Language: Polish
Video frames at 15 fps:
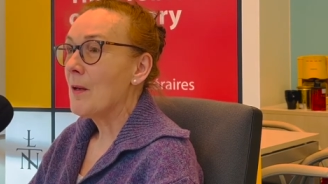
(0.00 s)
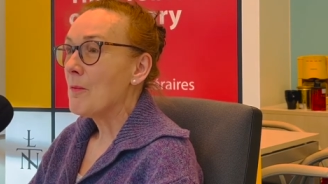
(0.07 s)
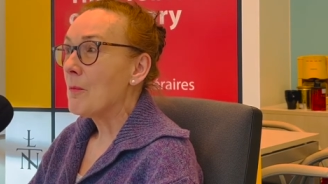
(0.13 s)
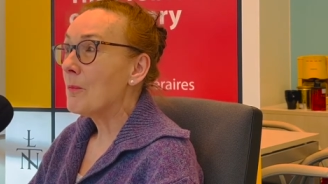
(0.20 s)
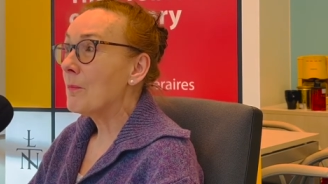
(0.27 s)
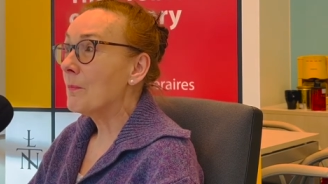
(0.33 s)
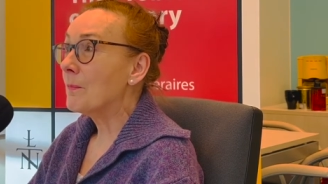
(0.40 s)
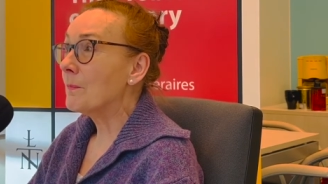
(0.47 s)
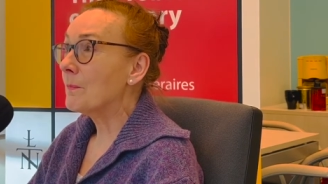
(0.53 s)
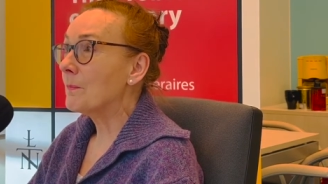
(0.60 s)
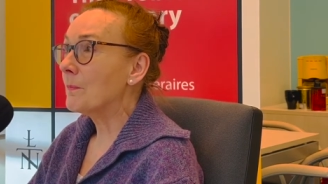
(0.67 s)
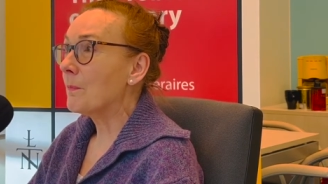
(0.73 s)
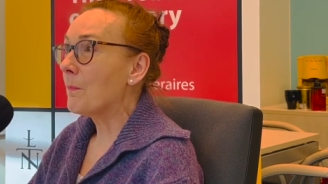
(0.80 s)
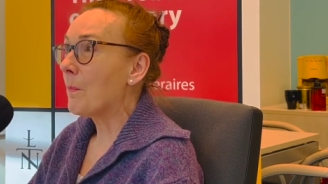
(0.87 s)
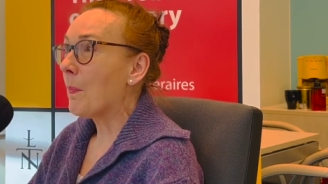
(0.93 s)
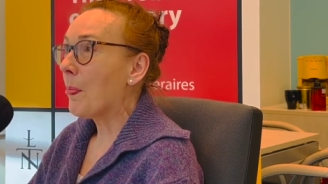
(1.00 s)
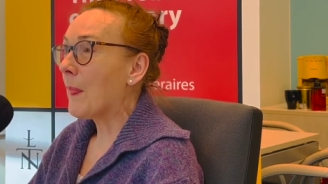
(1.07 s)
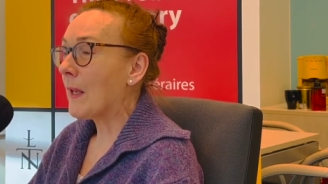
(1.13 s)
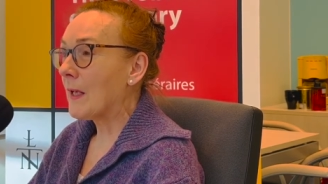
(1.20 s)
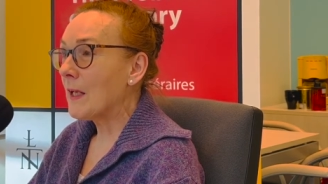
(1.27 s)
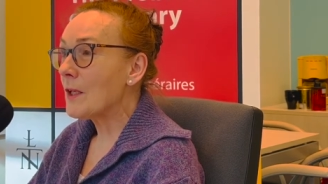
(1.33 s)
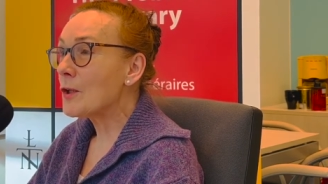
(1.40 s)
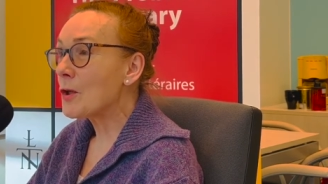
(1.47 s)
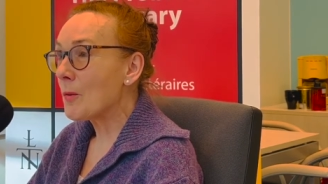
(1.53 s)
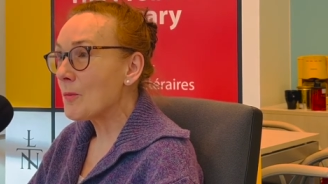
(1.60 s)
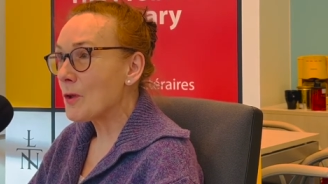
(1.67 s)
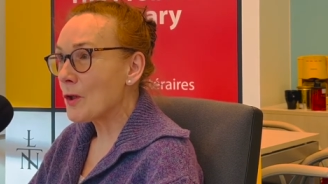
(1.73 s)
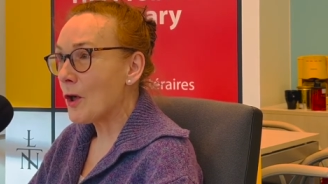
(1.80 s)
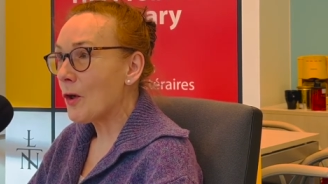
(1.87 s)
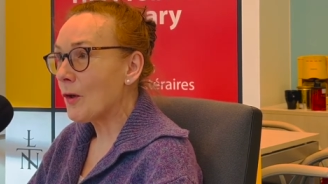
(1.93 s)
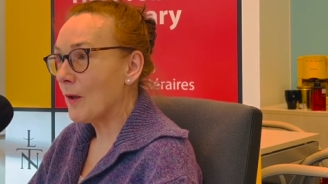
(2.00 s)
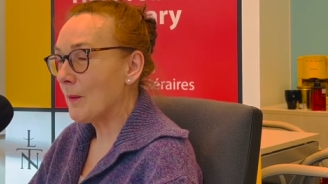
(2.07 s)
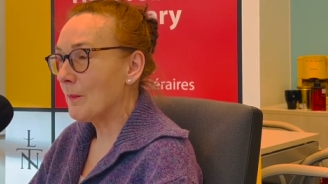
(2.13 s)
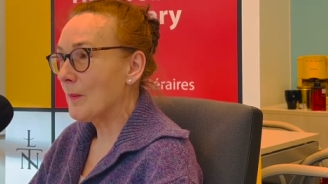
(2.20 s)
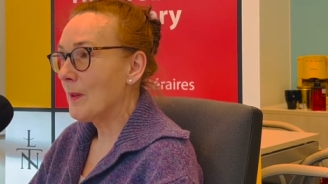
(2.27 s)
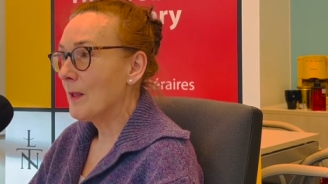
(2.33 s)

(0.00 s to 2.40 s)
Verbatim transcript: Mm, Gershom Scholem